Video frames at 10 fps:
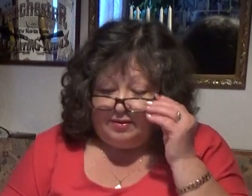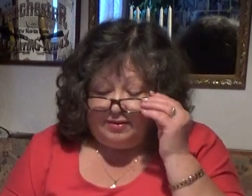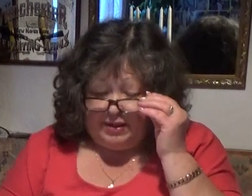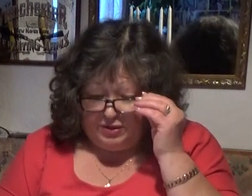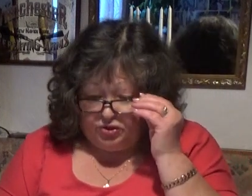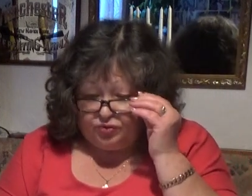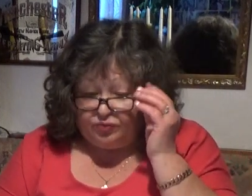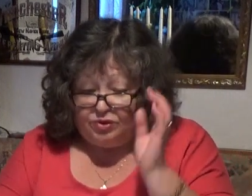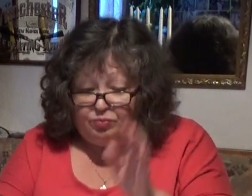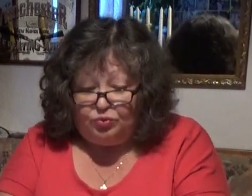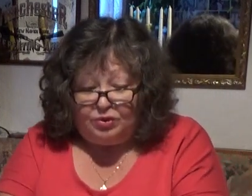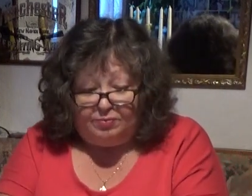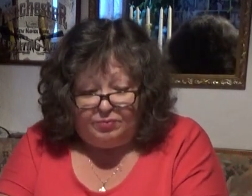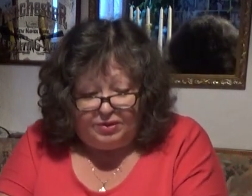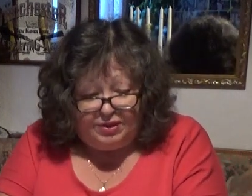Я ничего не буду
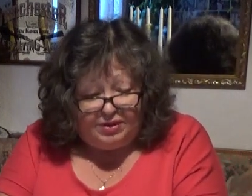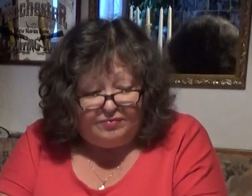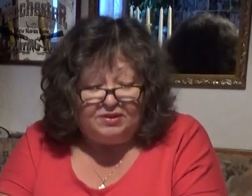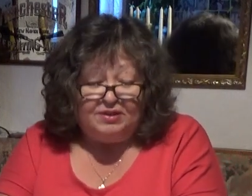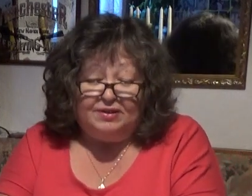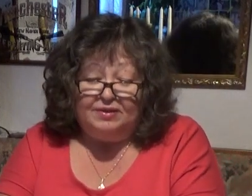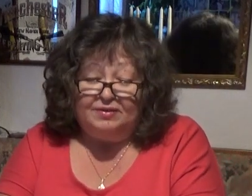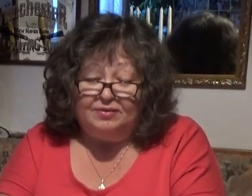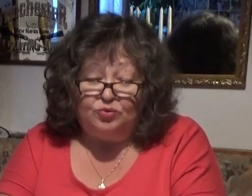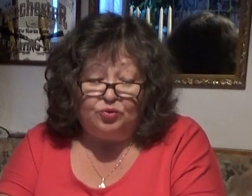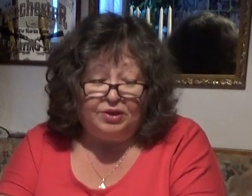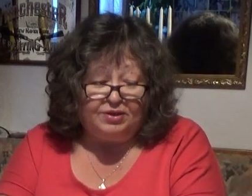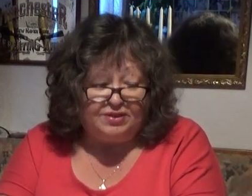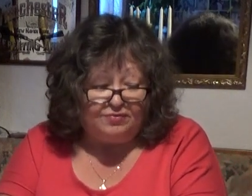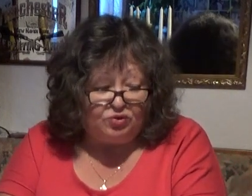комбинировать,
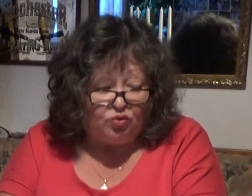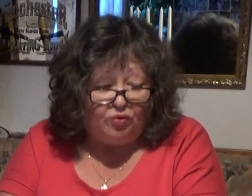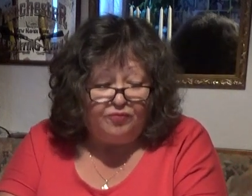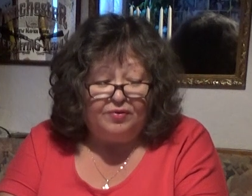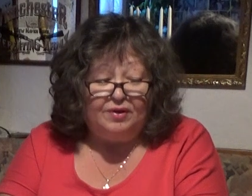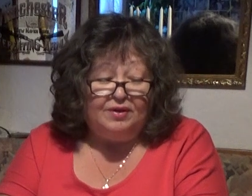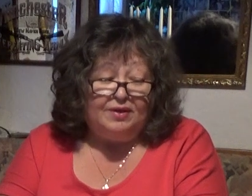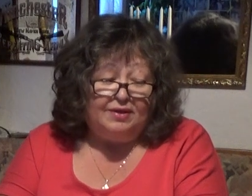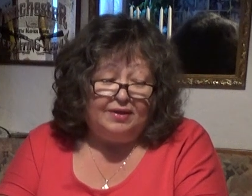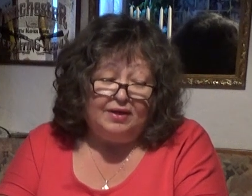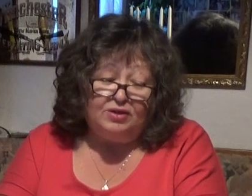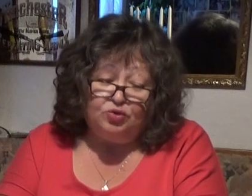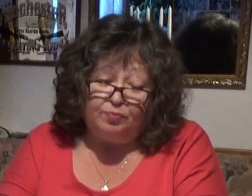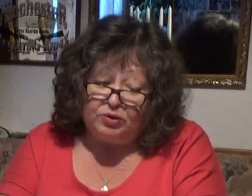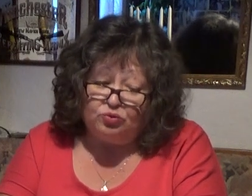других цветов. Я
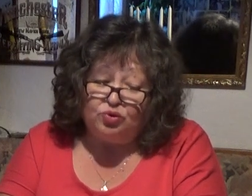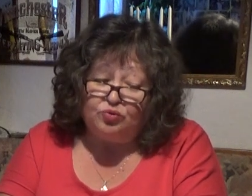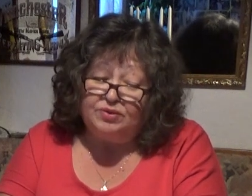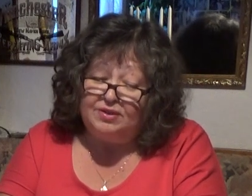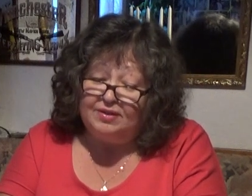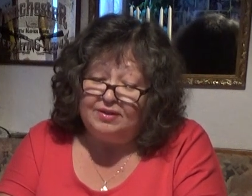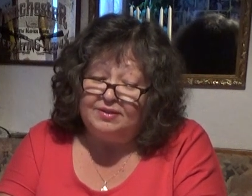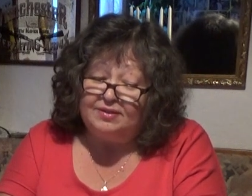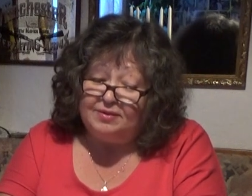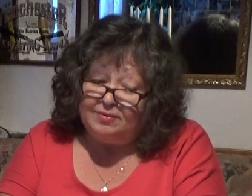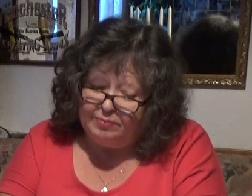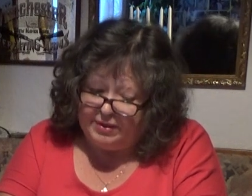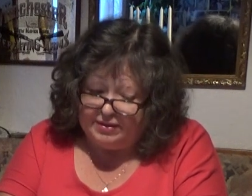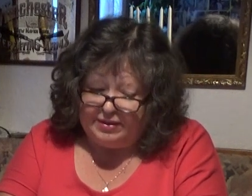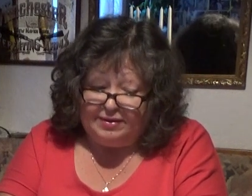хочу подушку сделать
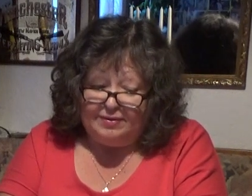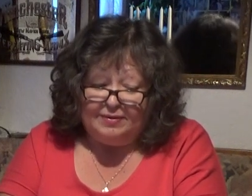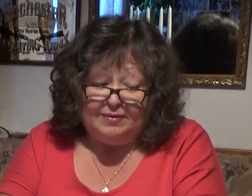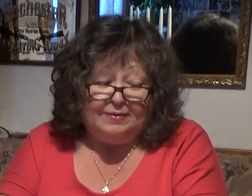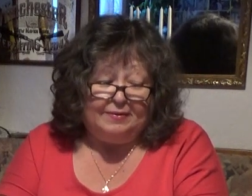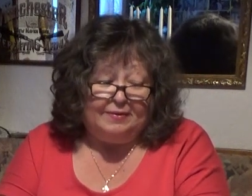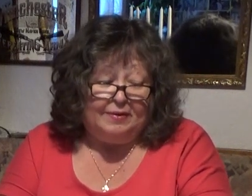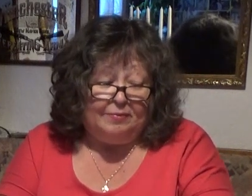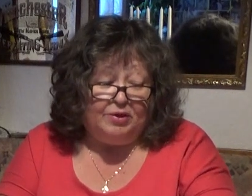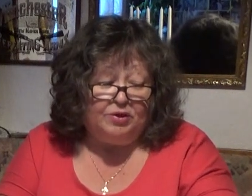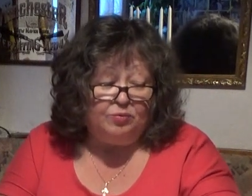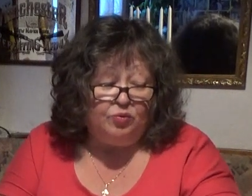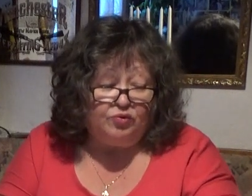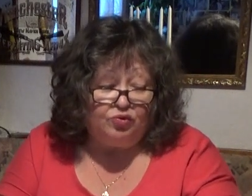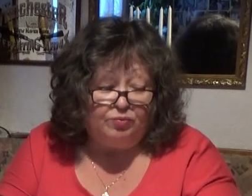белой. Поэтому
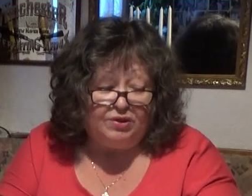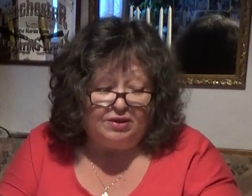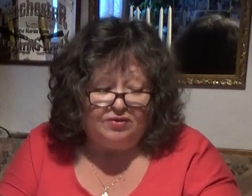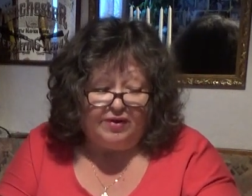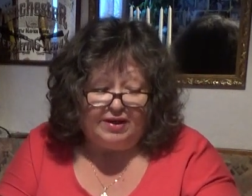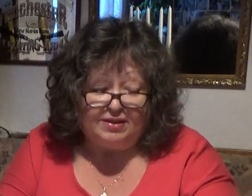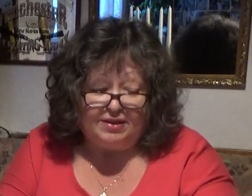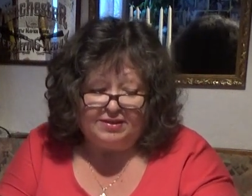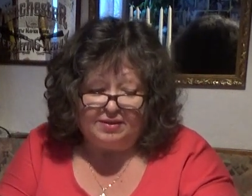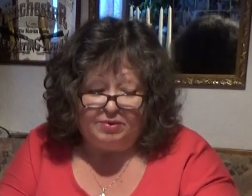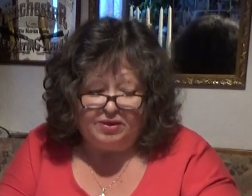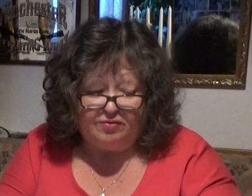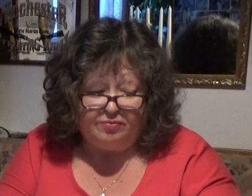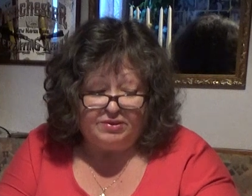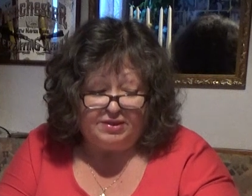вот у меня два отреза
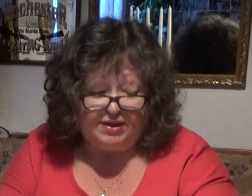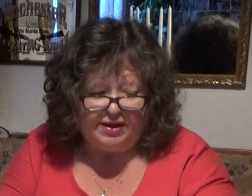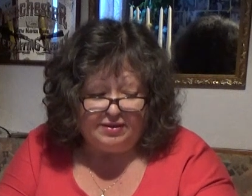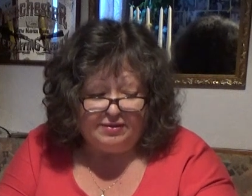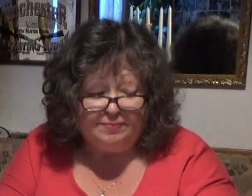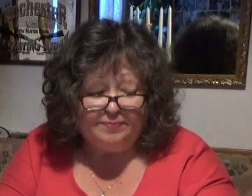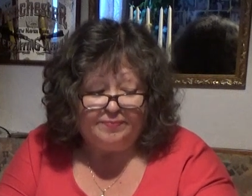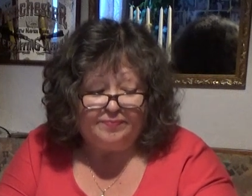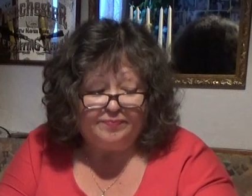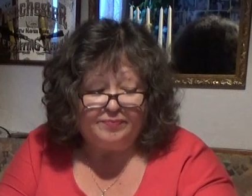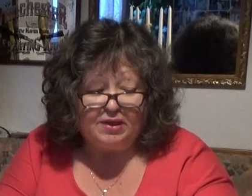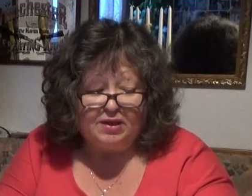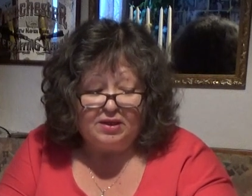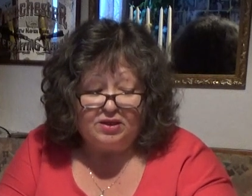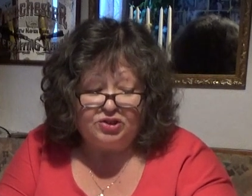белого материала.
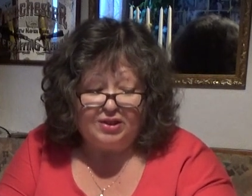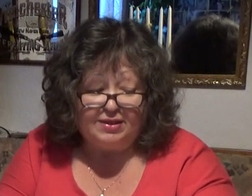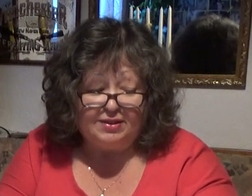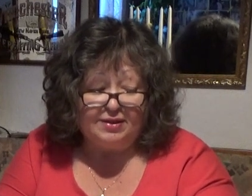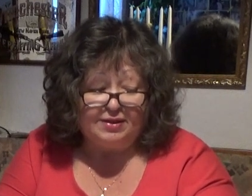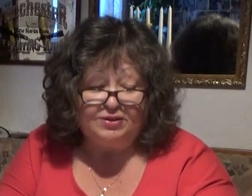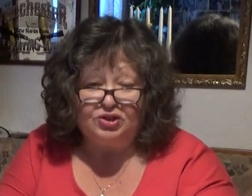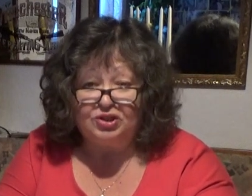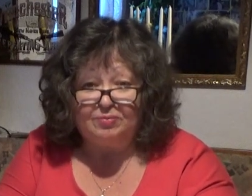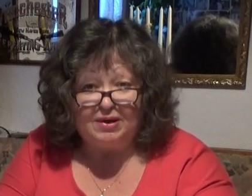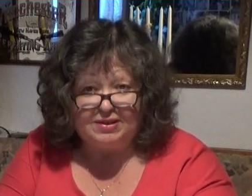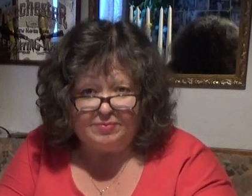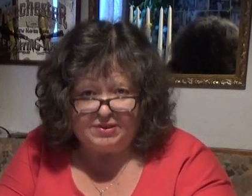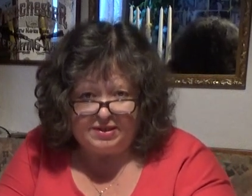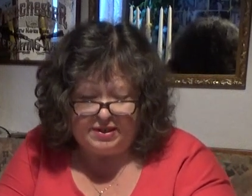Желательно, конечно, брать
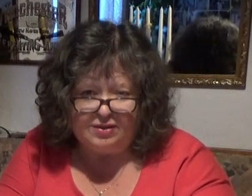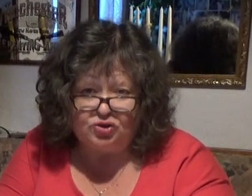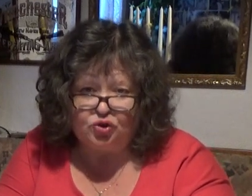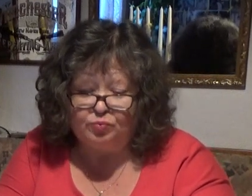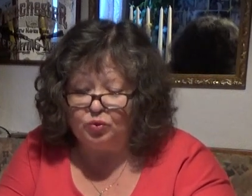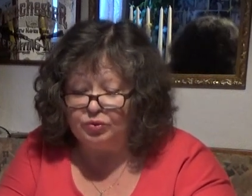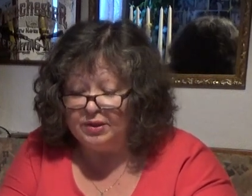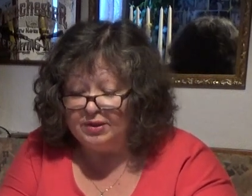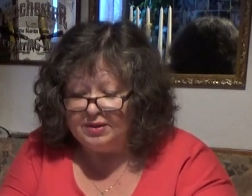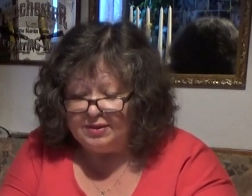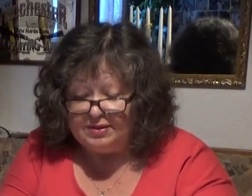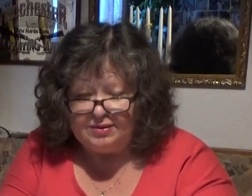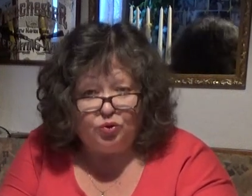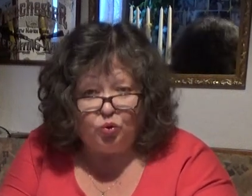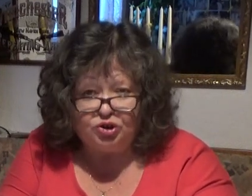материал, чтобы он
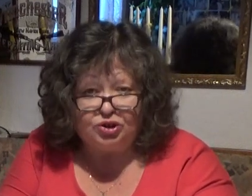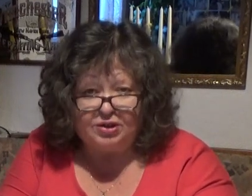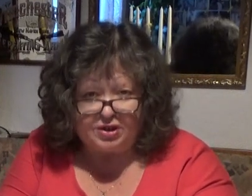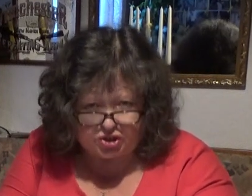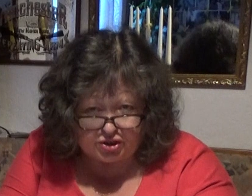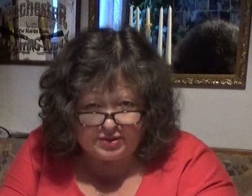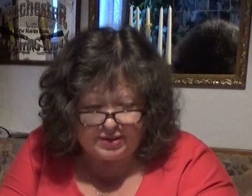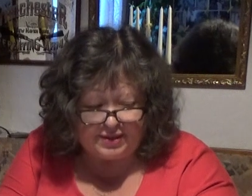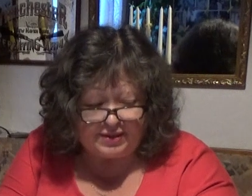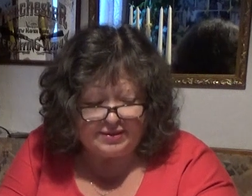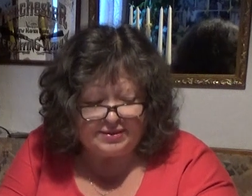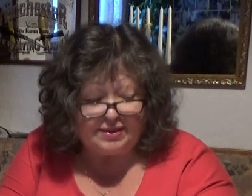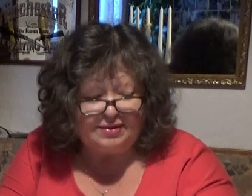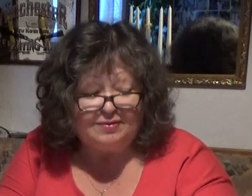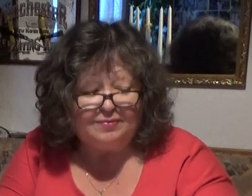не очень крошился на
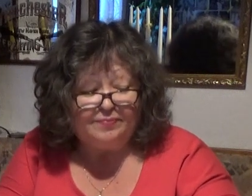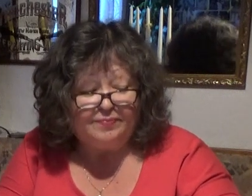концах.